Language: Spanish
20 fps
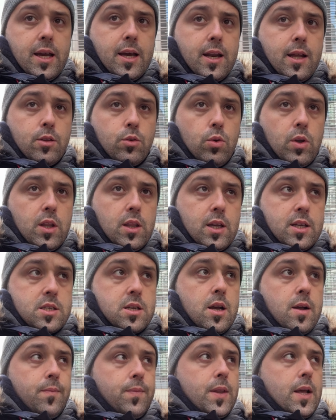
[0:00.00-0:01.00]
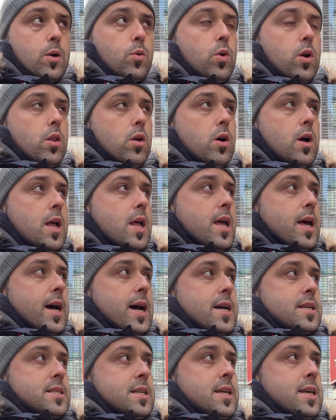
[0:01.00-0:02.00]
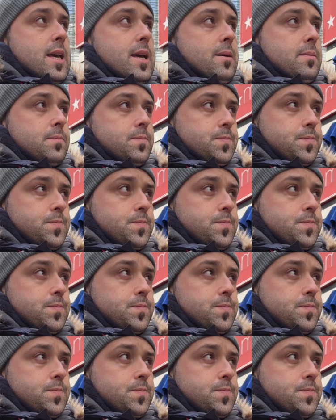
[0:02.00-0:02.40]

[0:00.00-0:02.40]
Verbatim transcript: gratuitas, ¿de acuerdo? Así que,